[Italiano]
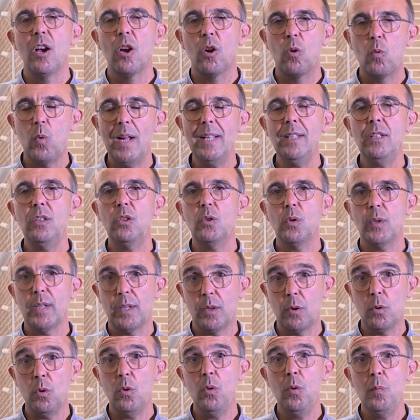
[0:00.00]
Quanto e
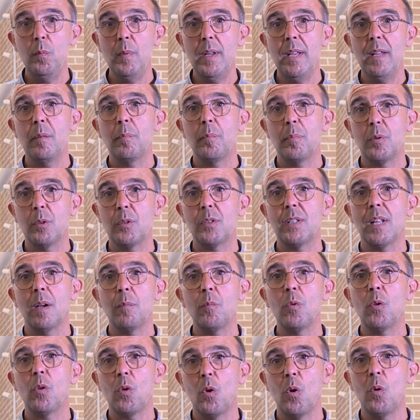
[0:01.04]
come
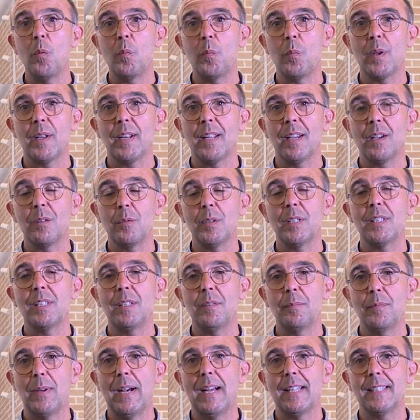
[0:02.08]
possiamo compiere questi
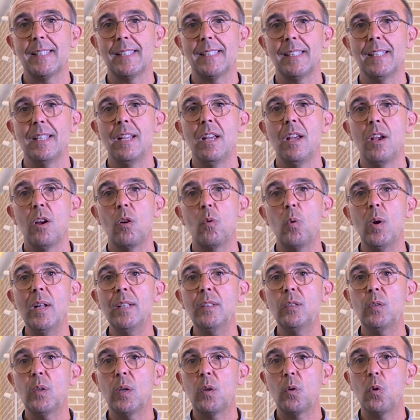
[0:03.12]
passi?
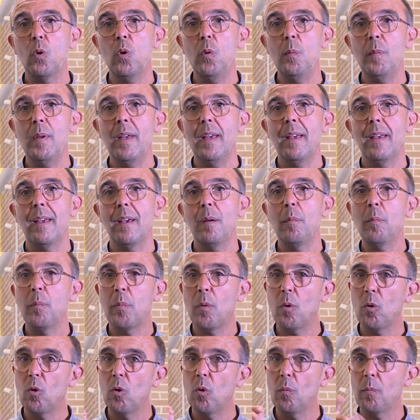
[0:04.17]
Quanto e come è un
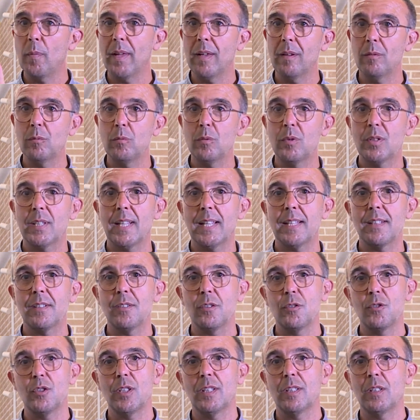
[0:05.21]
po' come un
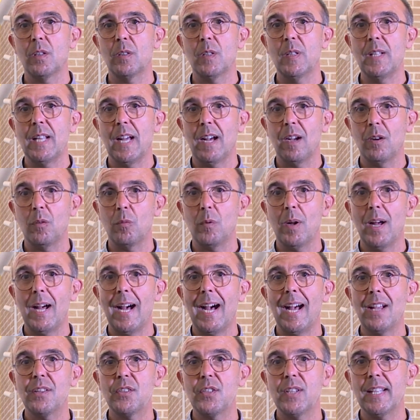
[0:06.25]
sasso gettato in acqua
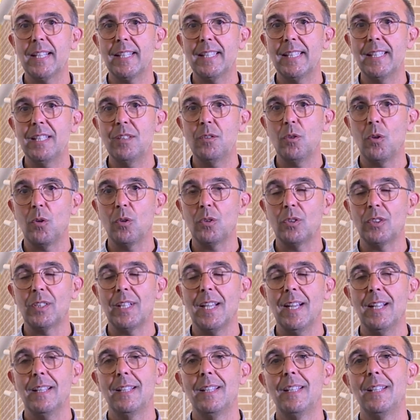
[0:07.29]
a cerchi
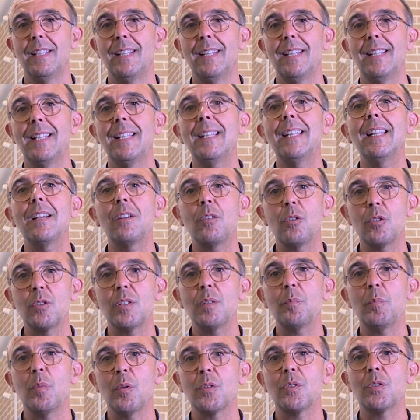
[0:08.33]
d'onda. Le
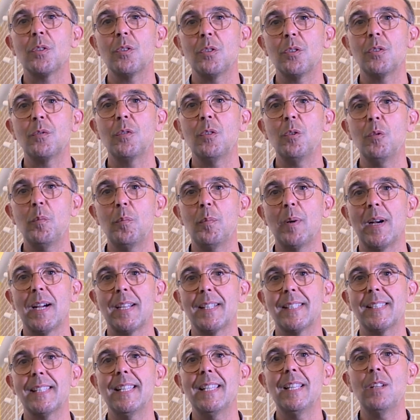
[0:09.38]
cose possono
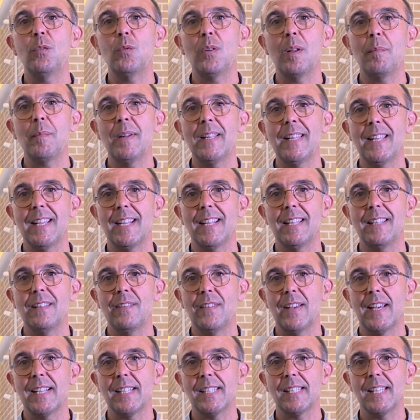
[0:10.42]
svilupparsi in una maniera
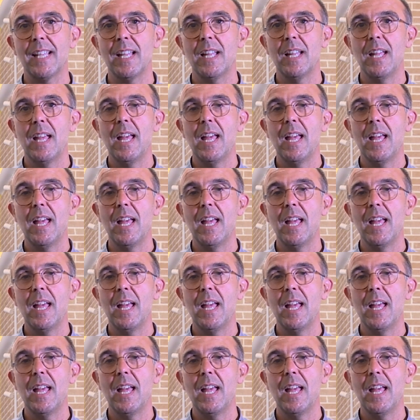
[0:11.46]
diversa.